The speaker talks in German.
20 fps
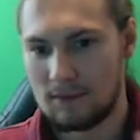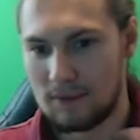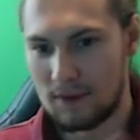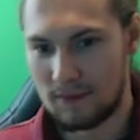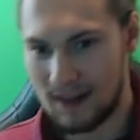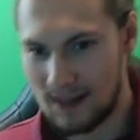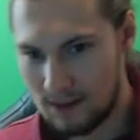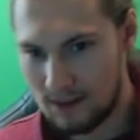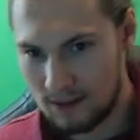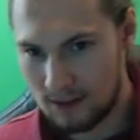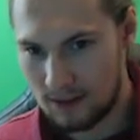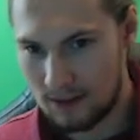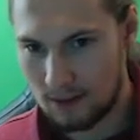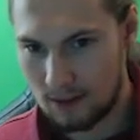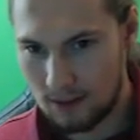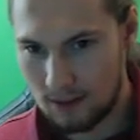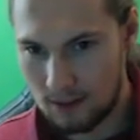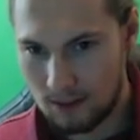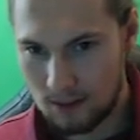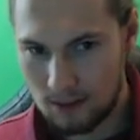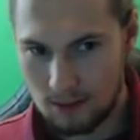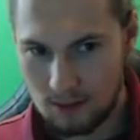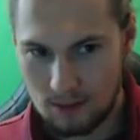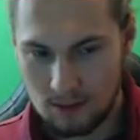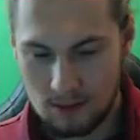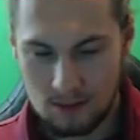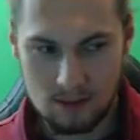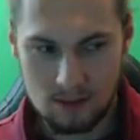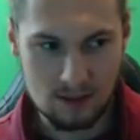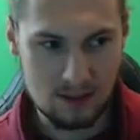verwandt,
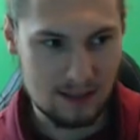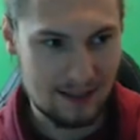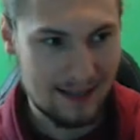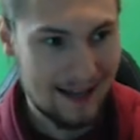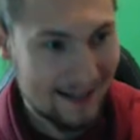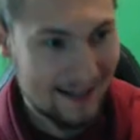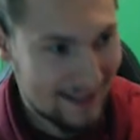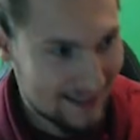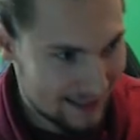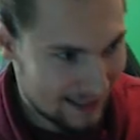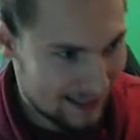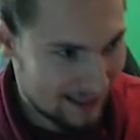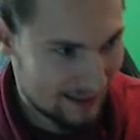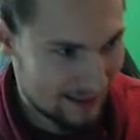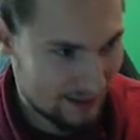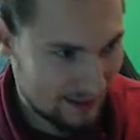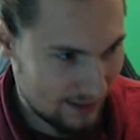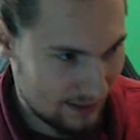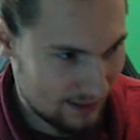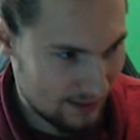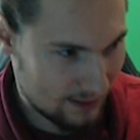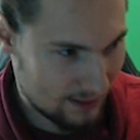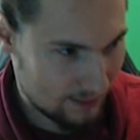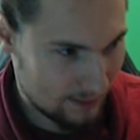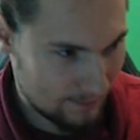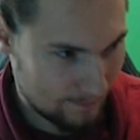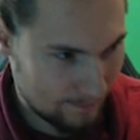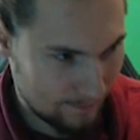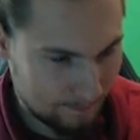gleichartig.